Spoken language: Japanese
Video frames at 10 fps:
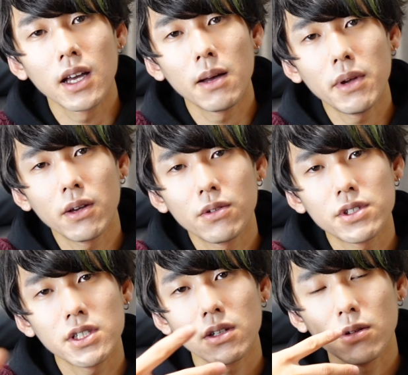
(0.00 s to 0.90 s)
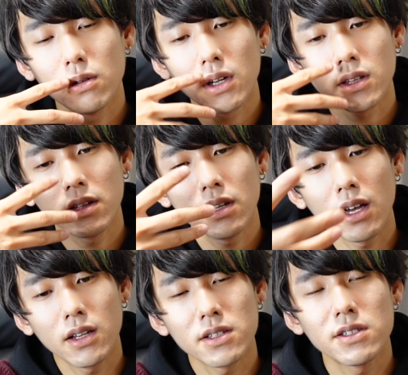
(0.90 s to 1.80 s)
画面越しにこうやって
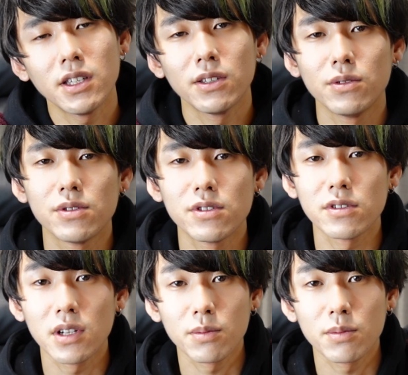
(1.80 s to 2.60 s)
話している宇宙